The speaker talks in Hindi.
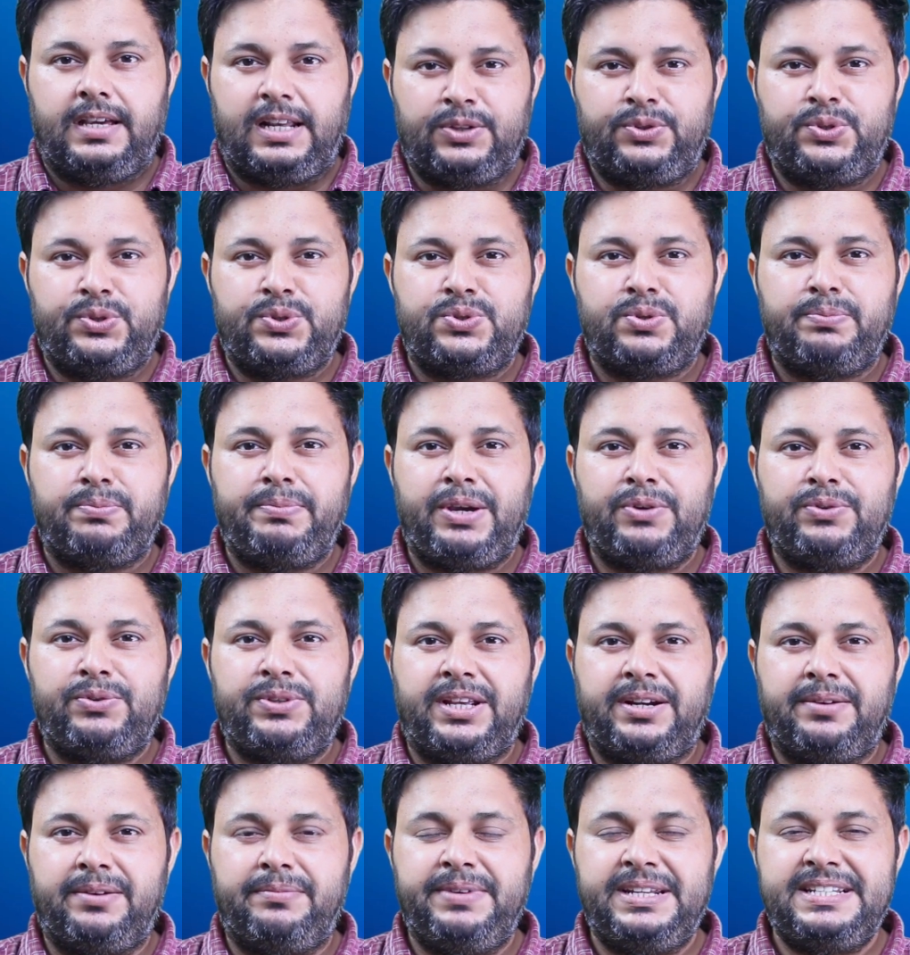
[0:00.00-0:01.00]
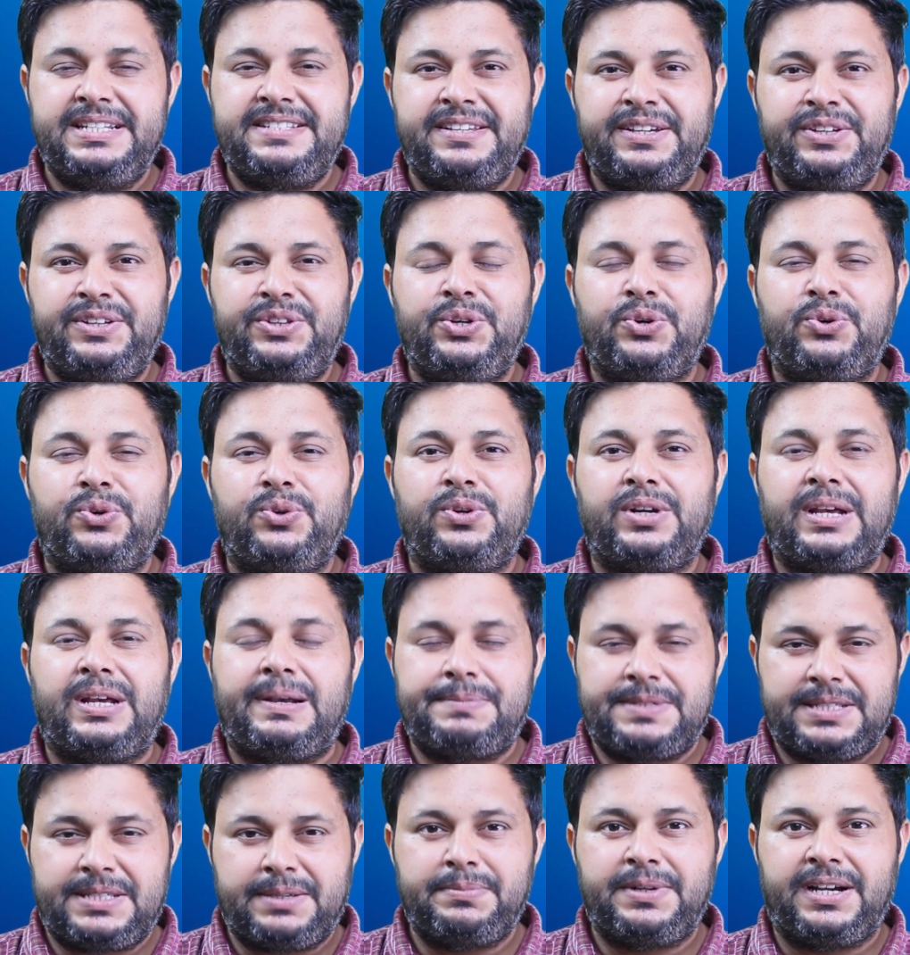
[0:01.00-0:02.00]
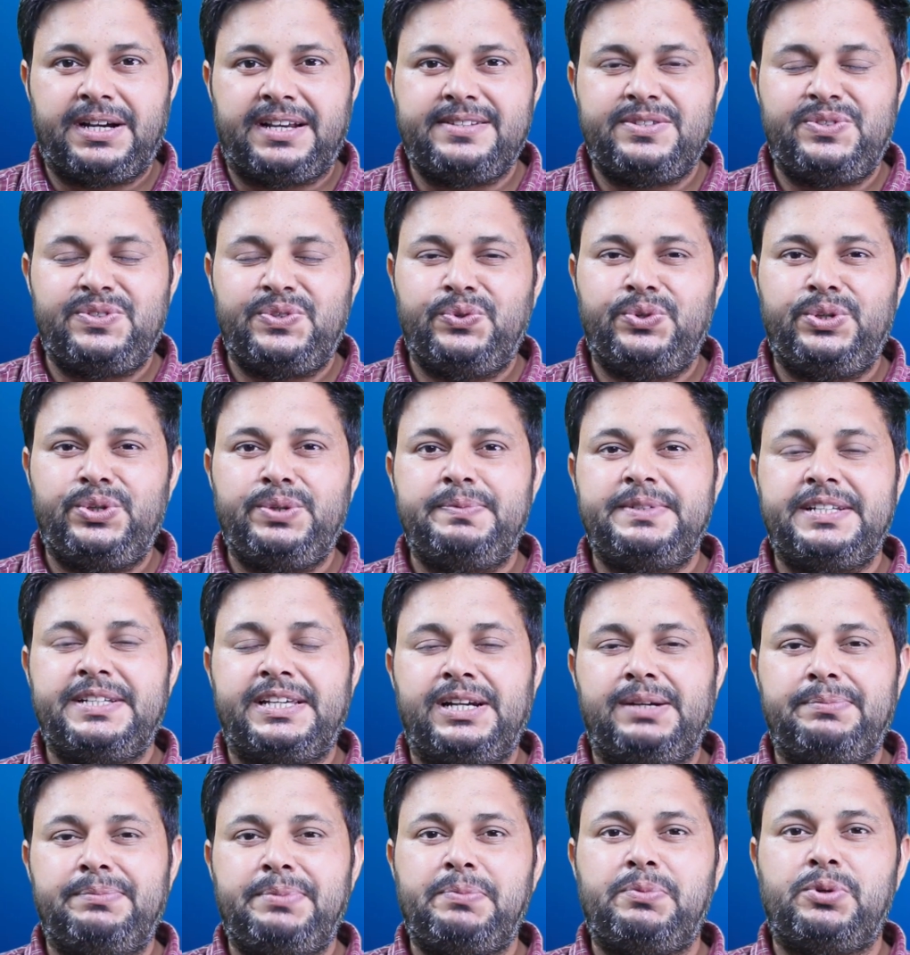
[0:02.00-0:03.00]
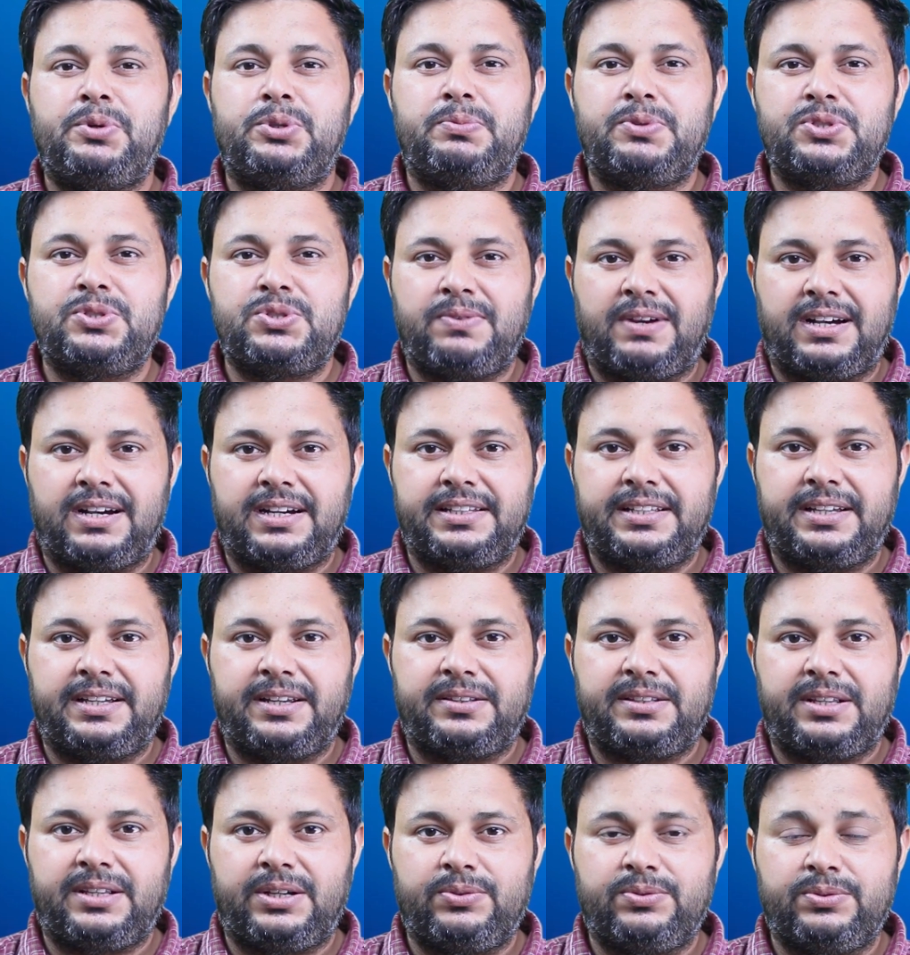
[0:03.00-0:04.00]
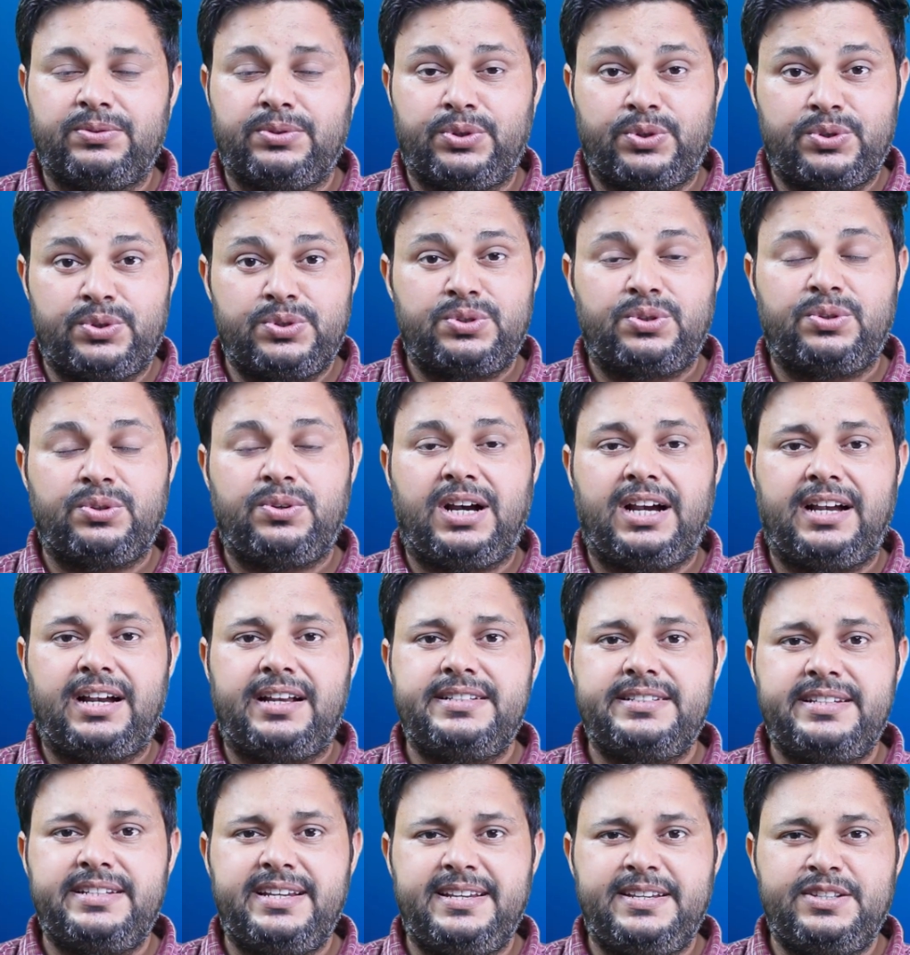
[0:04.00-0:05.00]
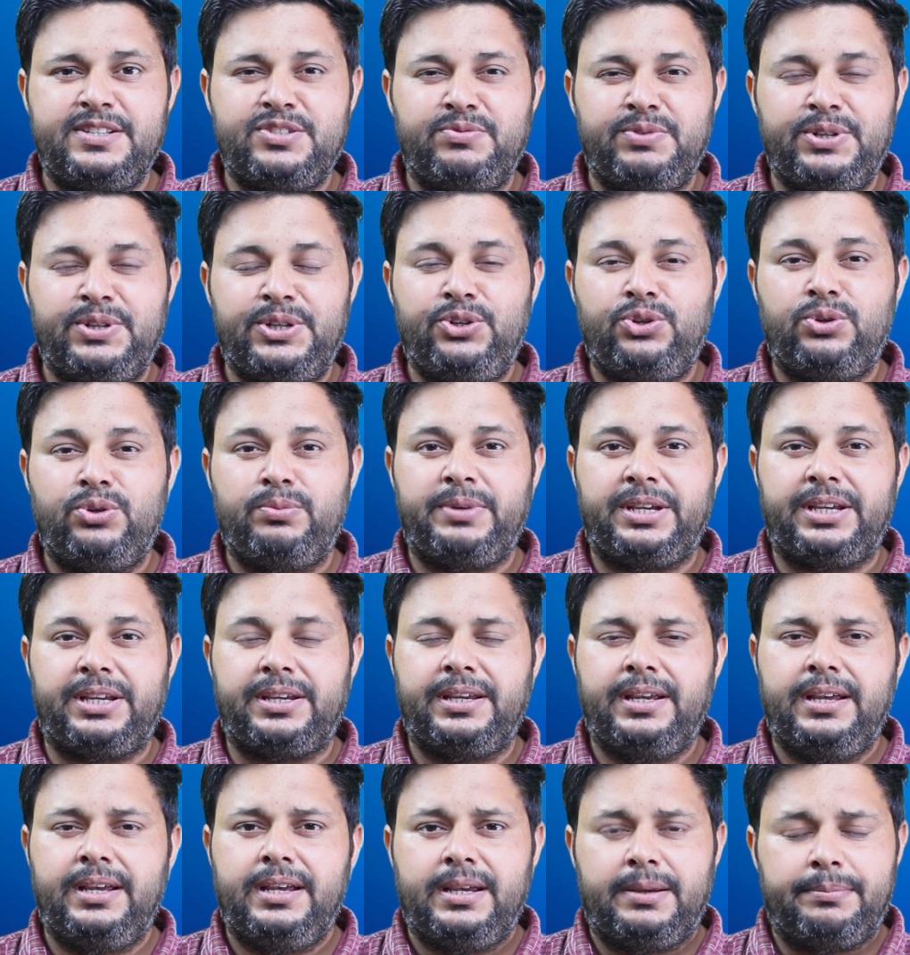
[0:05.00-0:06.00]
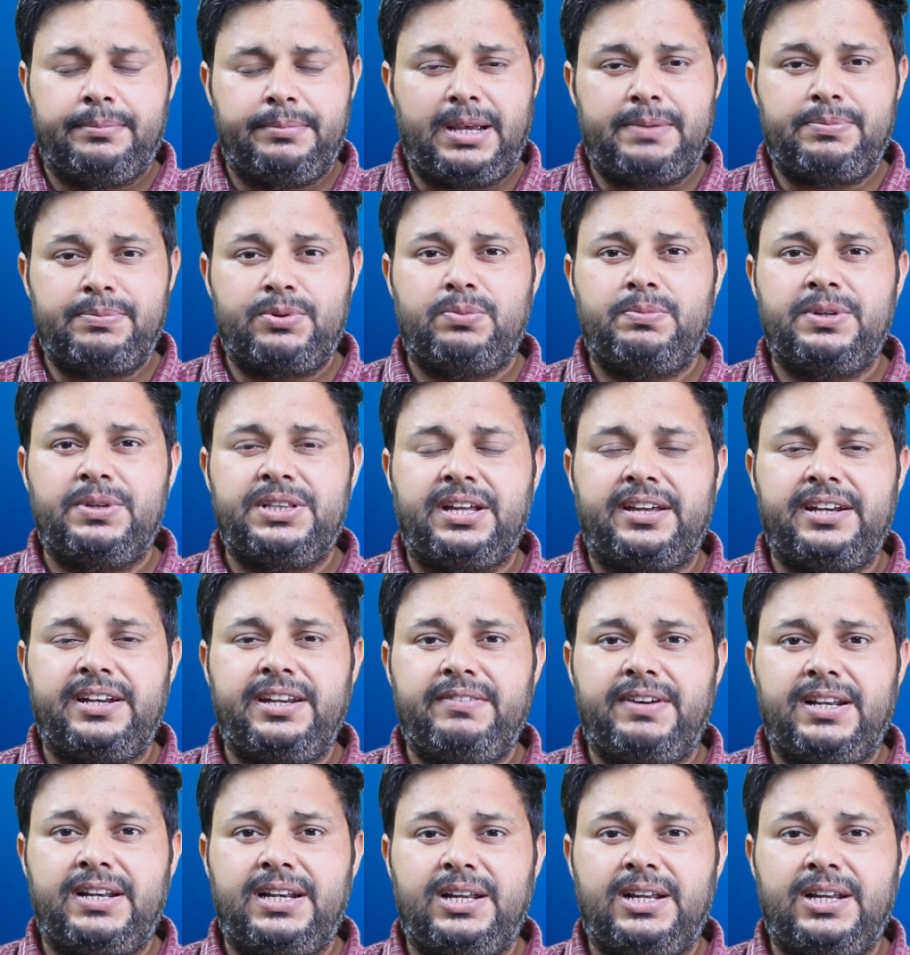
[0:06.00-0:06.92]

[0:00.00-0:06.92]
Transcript: हेलो दोस्तों मैं हूं धर्मवीर सिंह देओल और आप सबका इस यूट्यूब चैनल पे बहुत बहुत स्वागत करता हूं दोस्तों आज के इस वीडियो में मैं आपको बताने